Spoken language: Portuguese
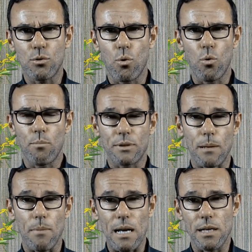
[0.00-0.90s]
com,
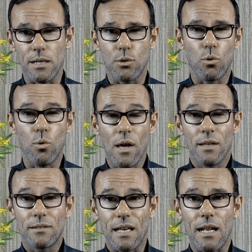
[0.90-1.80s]
trabalha aí com
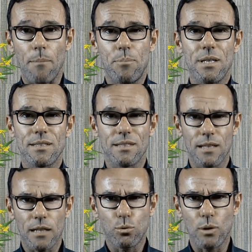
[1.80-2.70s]
terapias
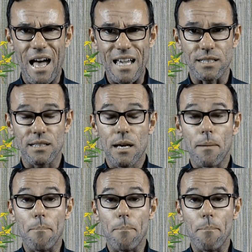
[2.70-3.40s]
naturais,